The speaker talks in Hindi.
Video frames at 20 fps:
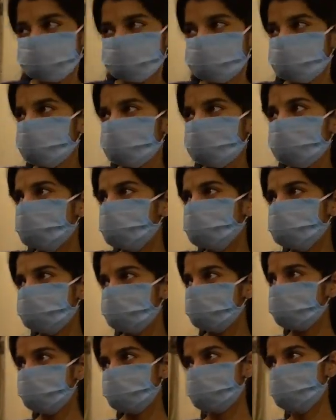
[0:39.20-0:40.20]
मुझे गाड़ी
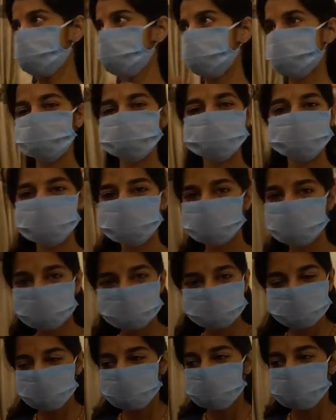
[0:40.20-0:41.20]
में
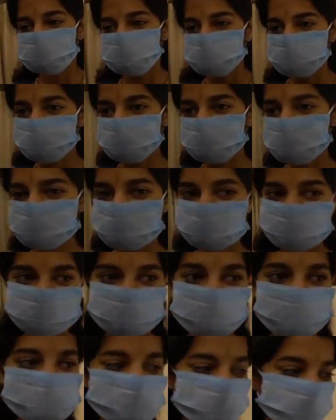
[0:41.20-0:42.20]
मन
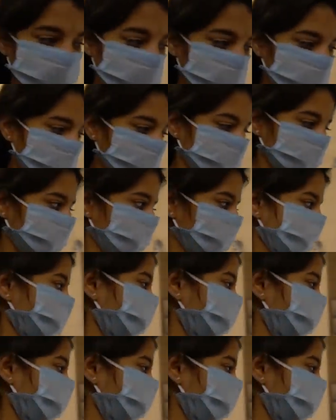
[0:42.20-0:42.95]
बेचैन हो जाता है इसलिए